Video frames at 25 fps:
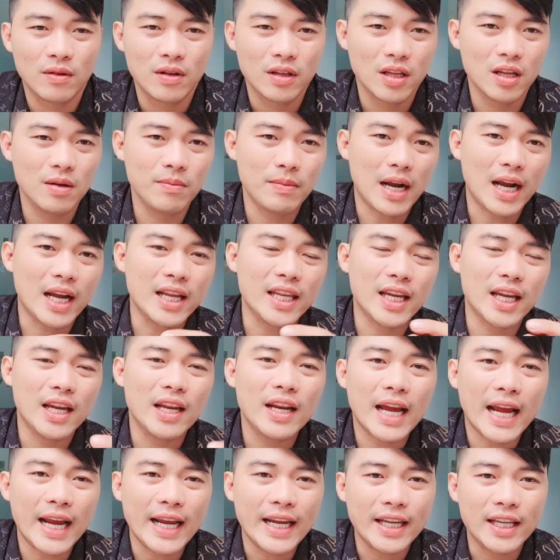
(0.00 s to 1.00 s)
nhưng mà cái chị
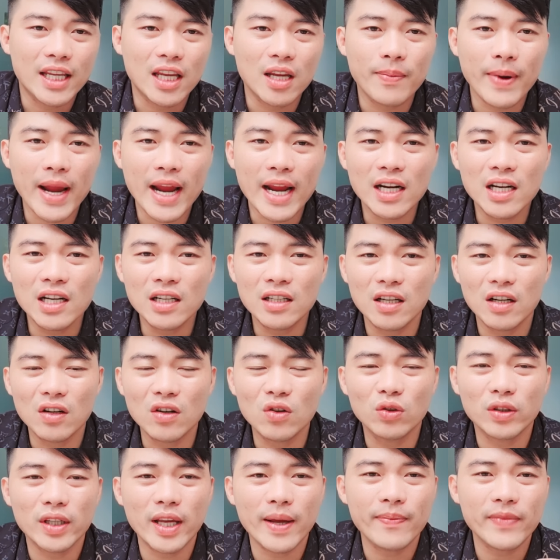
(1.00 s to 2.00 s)
này chỉ bán nước giữa
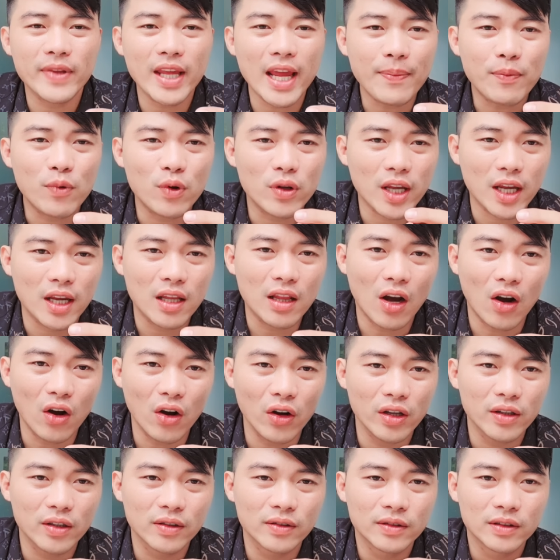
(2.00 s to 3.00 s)
con chem chép của chị
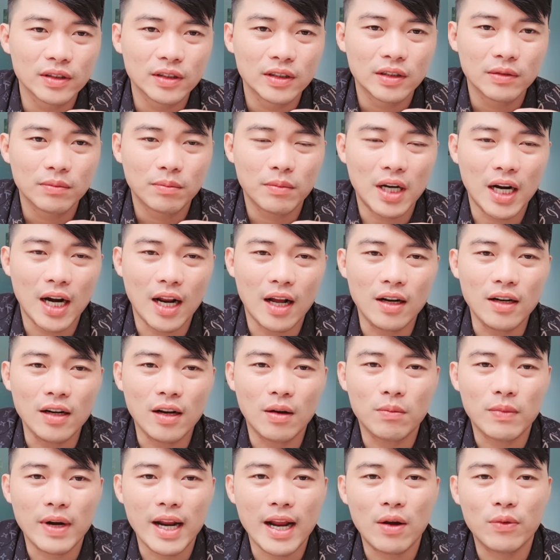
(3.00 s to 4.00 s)
thôi mà ở
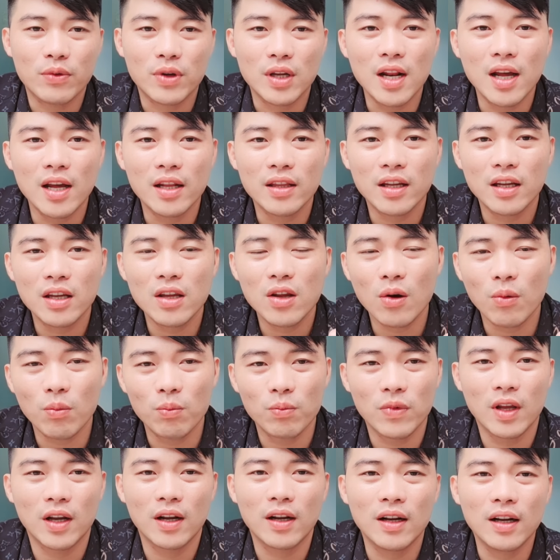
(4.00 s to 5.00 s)
lòng nào chỉ lên chỉ
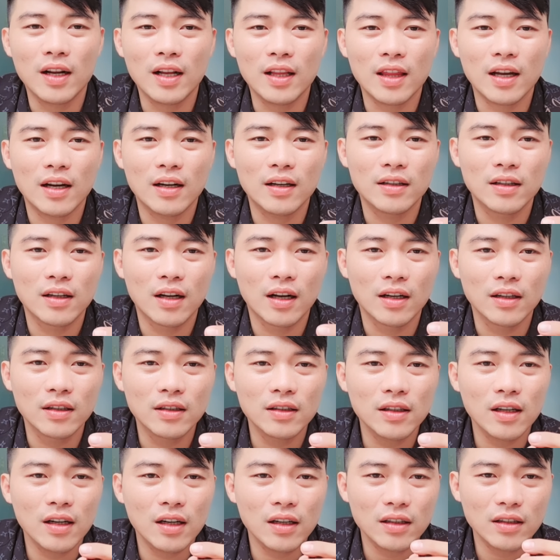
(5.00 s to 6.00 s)
dùng những cái từ
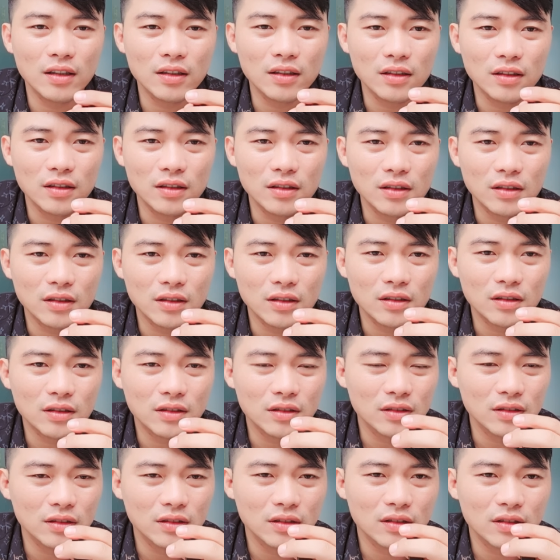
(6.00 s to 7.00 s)
ngữ
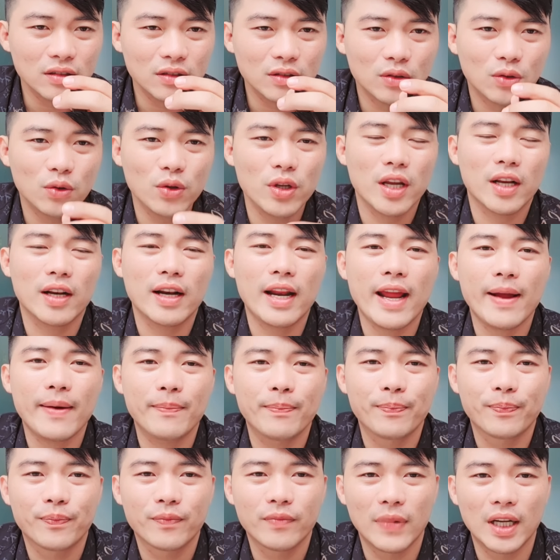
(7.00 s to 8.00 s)
của Việt Nam
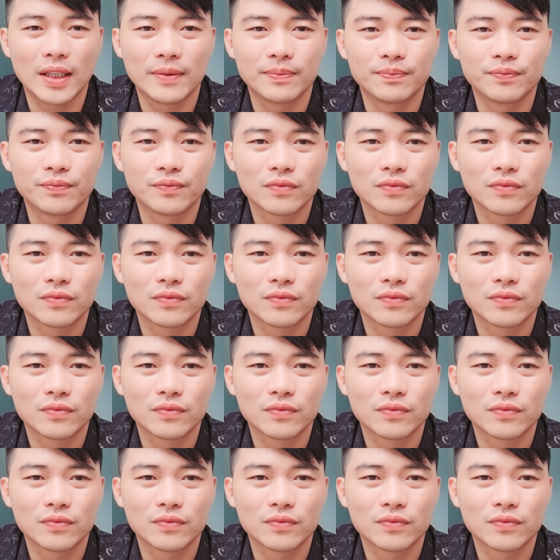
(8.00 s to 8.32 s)
mình